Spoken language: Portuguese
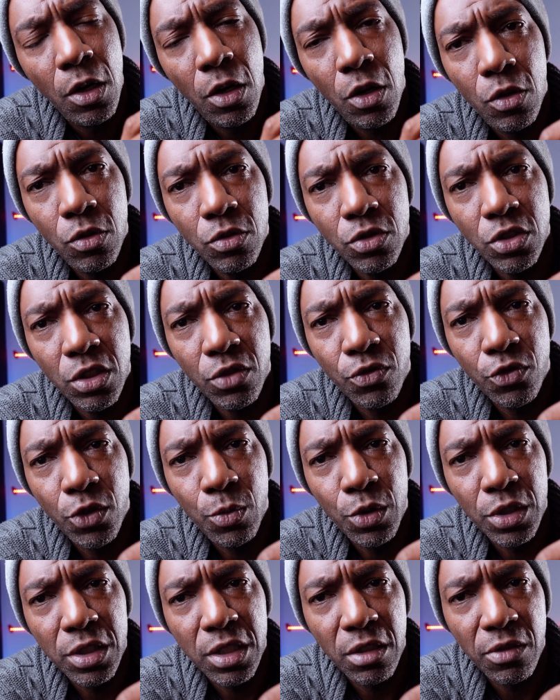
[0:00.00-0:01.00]
ou se eu
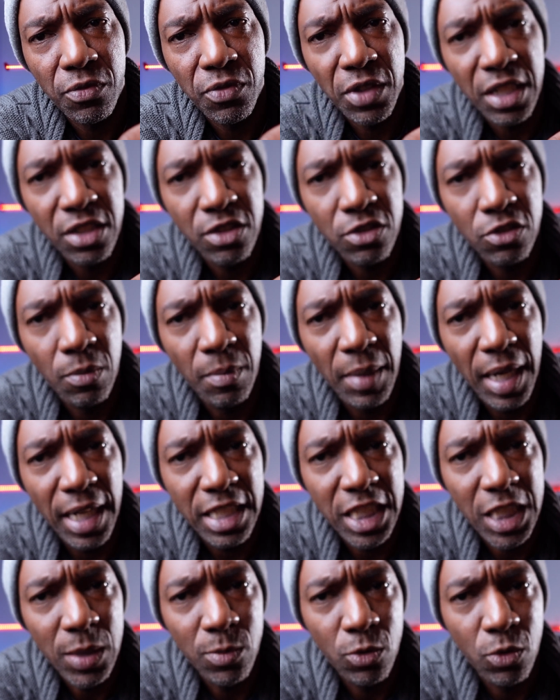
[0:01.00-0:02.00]
vou botar o flash no
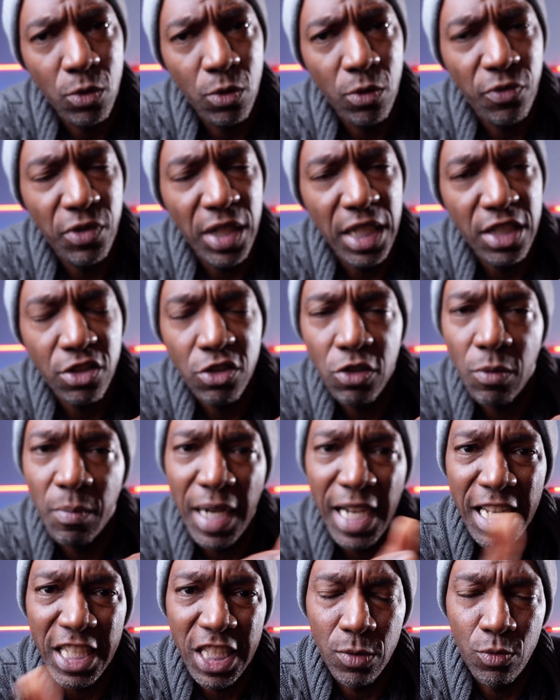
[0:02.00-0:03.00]
máximo. O flash no
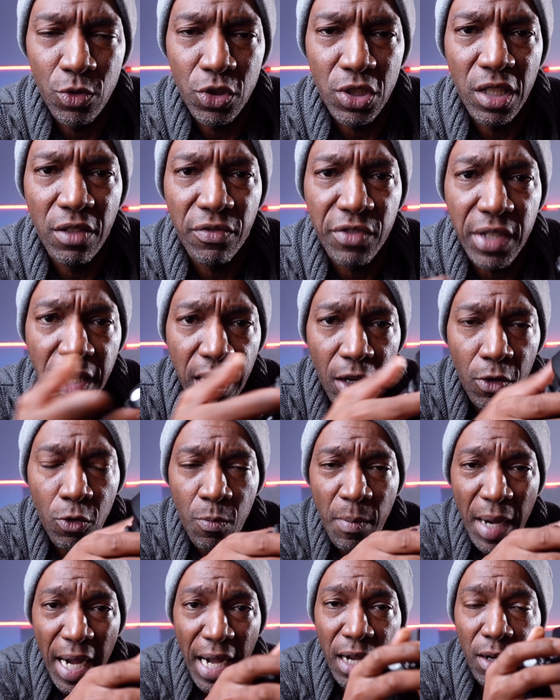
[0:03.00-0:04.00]
máximo significa que é
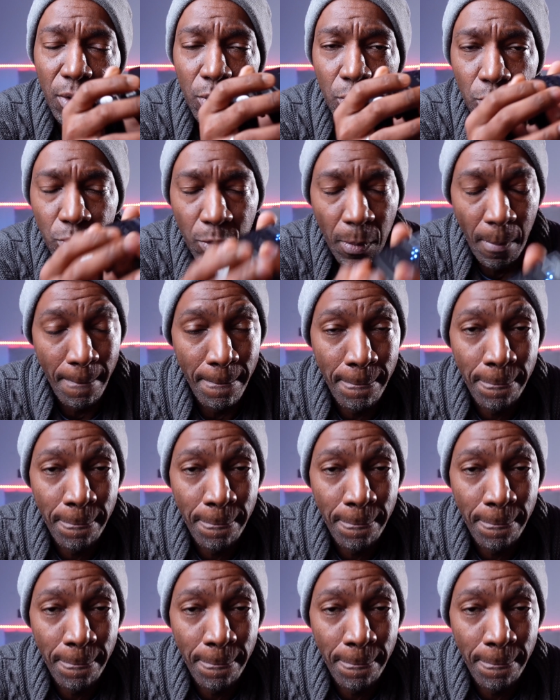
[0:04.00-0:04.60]
1 barra 1.